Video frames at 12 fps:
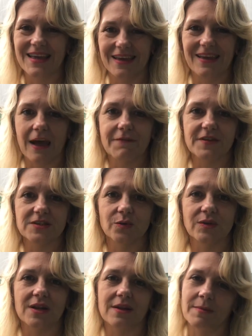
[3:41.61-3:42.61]
que quer fazer
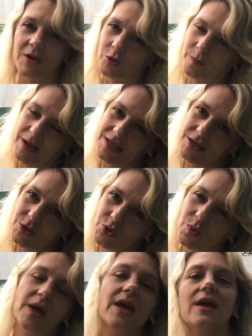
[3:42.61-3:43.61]
um tratamento para isso,